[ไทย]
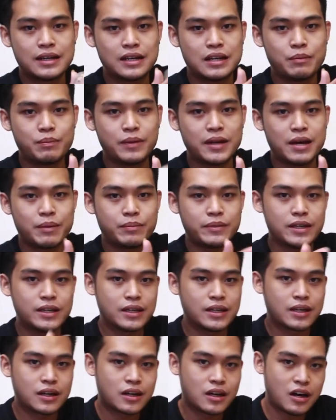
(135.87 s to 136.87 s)
เรียบๆดี
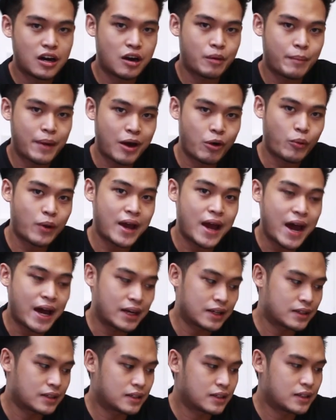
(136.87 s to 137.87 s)
ก็เอามาไว้อั
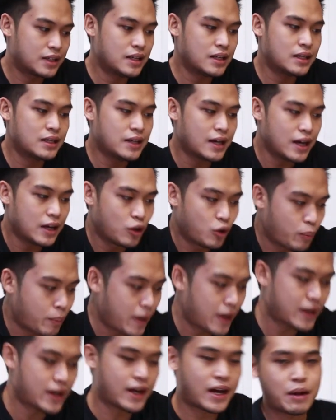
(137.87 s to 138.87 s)
ดขี้เลื่อยลง
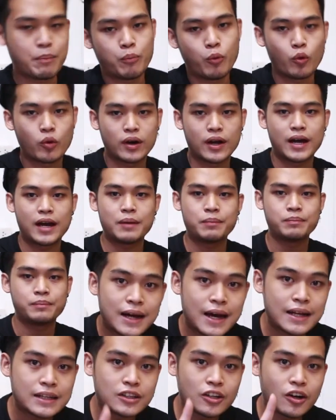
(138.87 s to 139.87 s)
ไปในกระปุกนะครับ
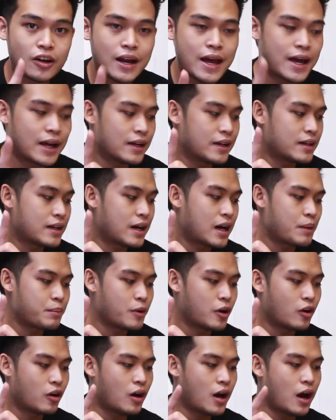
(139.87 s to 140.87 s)
ขั้นตอนแรกเลยนะครับ
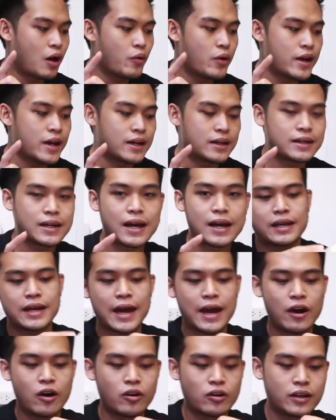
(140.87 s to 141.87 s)
เราก็เอาเห็ดเนี่ย
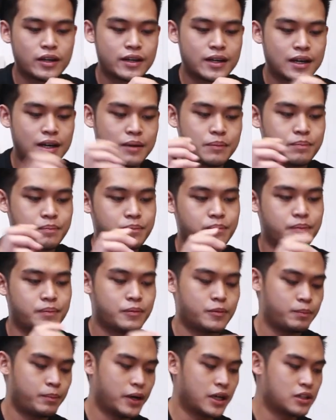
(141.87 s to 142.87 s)
แกะออกเลยนะครับ
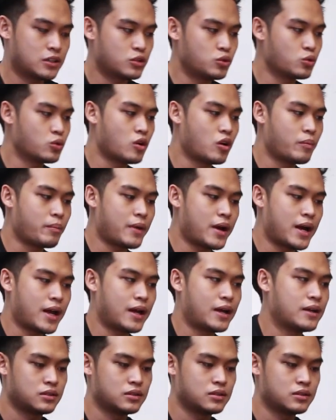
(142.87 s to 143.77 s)
เปิดจุกออกมา